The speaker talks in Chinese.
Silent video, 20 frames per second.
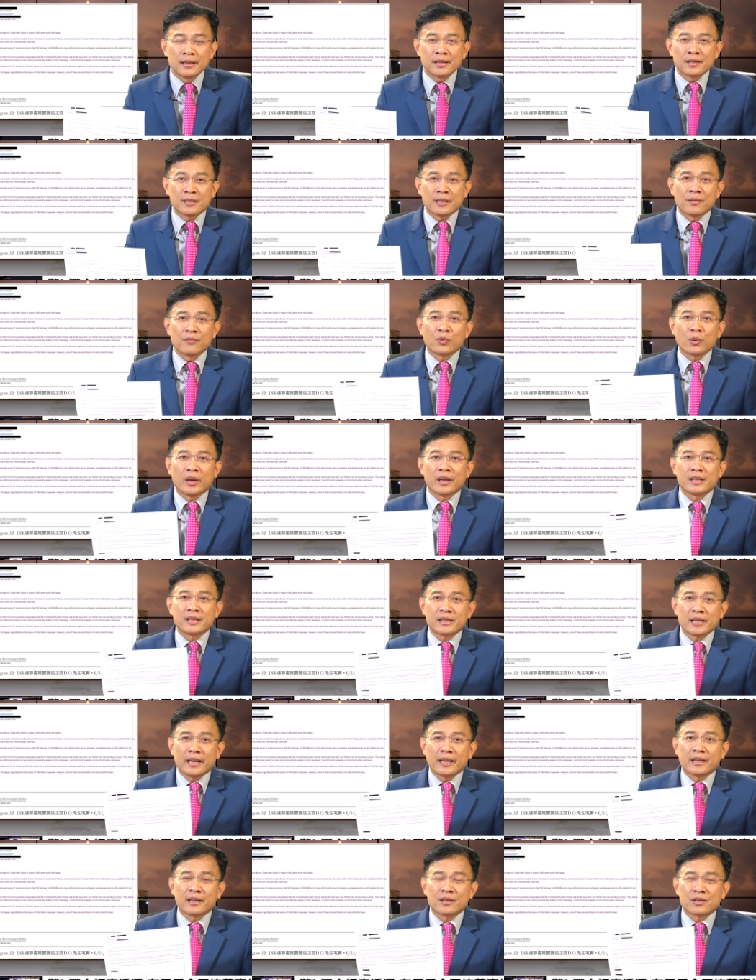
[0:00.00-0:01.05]
针对
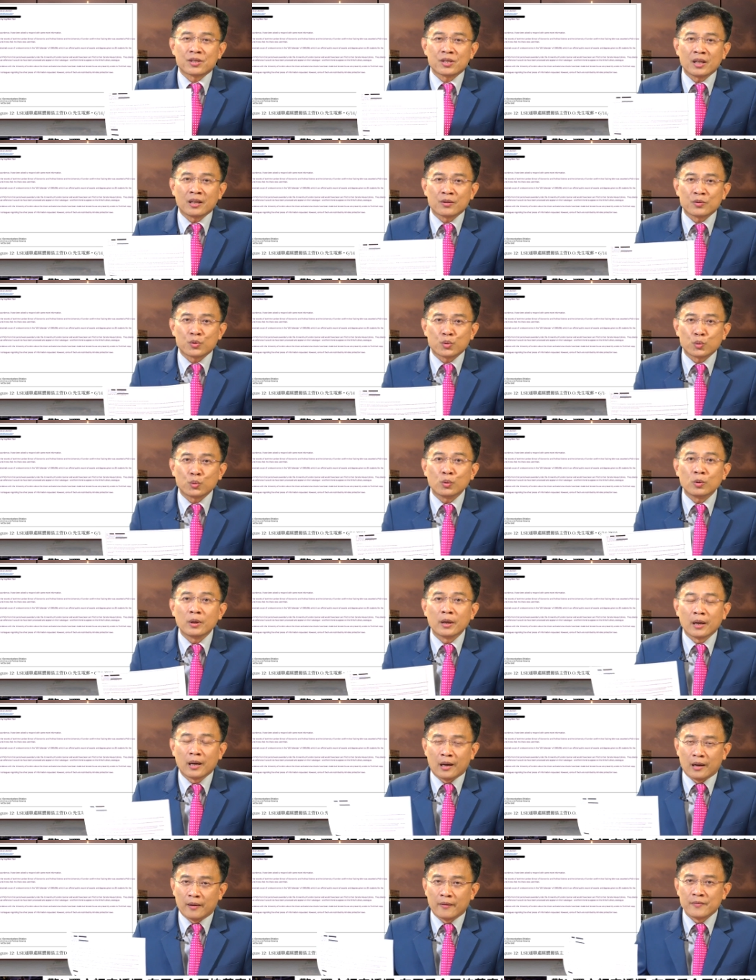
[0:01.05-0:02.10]
这个证书
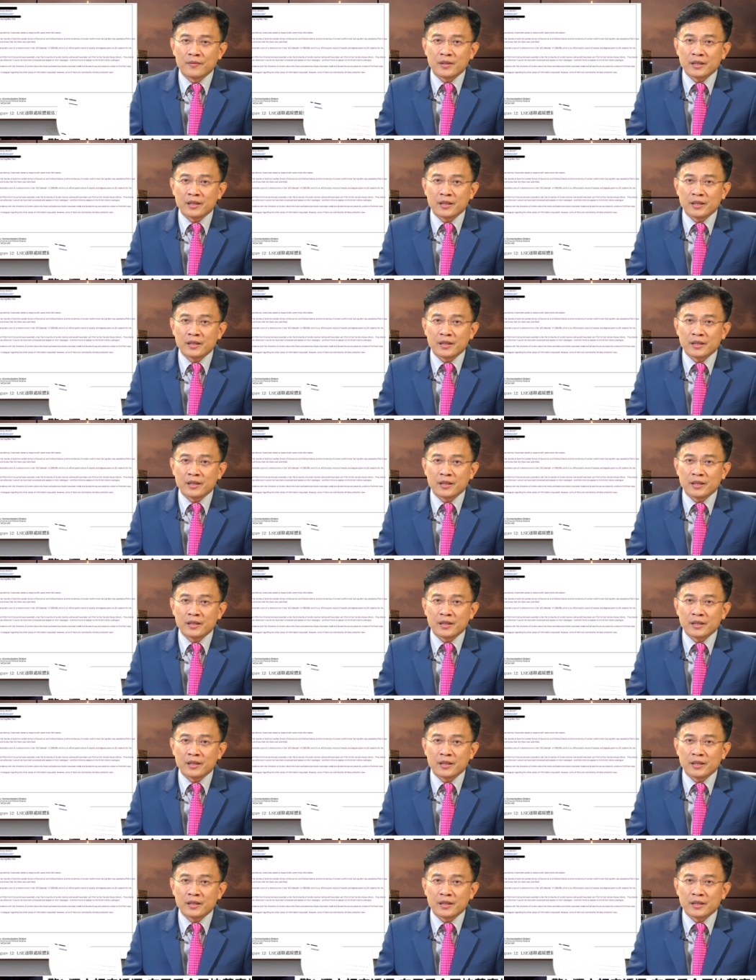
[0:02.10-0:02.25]
啊，